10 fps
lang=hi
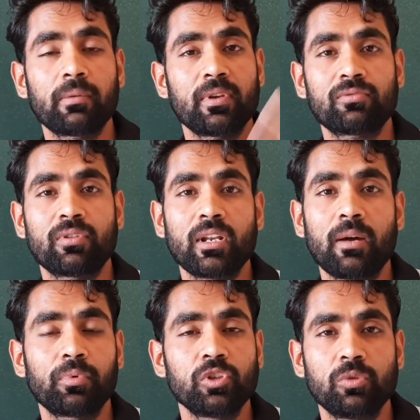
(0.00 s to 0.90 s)
परमेश्वर ने
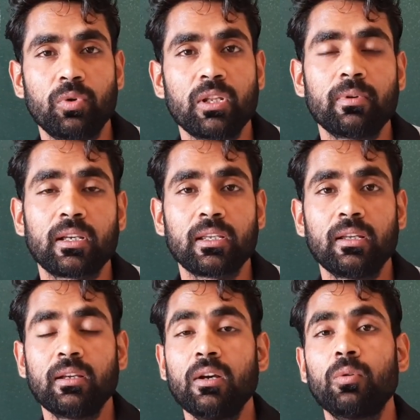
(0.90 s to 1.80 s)
आपकी जो बॉडी बनाई
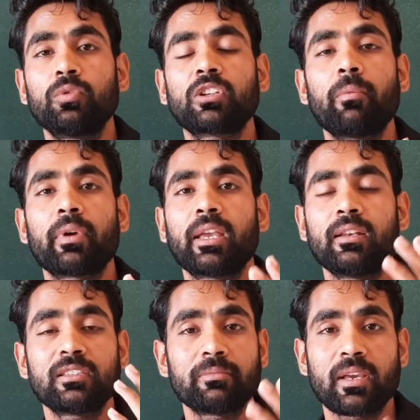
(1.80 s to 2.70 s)
है उसका
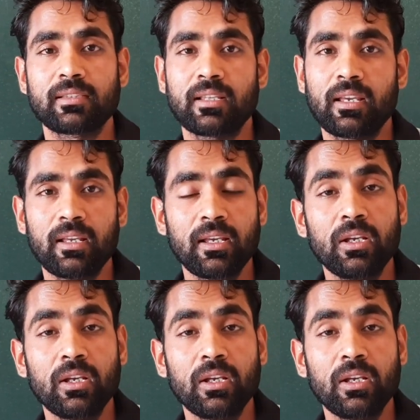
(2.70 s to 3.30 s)
मैकेनिज़्म ऐसा है